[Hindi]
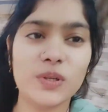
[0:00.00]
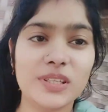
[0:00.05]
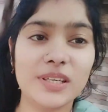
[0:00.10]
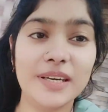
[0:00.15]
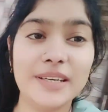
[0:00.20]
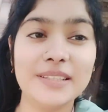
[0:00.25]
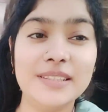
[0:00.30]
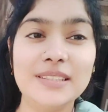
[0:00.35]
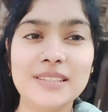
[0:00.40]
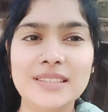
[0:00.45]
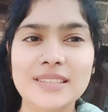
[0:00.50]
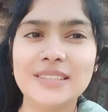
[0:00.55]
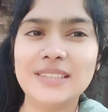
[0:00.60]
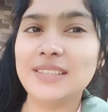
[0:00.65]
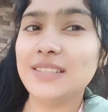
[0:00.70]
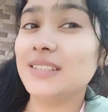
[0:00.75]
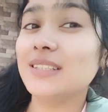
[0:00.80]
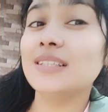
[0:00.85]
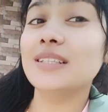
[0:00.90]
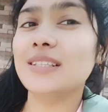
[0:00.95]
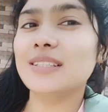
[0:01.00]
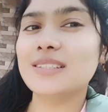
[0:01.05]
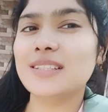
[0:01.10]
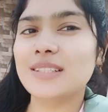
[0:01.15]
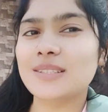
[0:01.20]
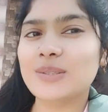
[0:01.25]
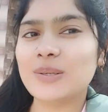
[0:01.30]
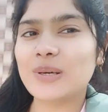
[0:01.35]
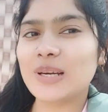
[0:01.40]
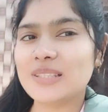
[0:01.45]
कड़ी किस
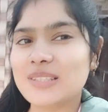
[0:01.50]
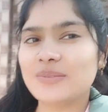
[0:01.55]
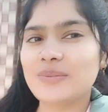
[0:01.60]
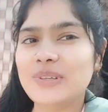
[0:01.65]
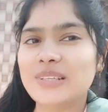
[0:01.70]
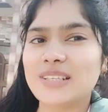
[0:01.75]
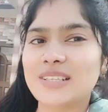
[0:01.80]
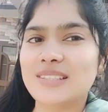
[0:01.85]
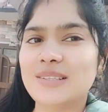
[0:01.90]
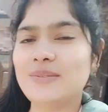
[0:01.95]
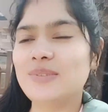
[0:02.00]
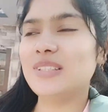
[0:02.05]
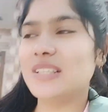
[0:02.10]
किस को गाजर मटर की सब्ज़ी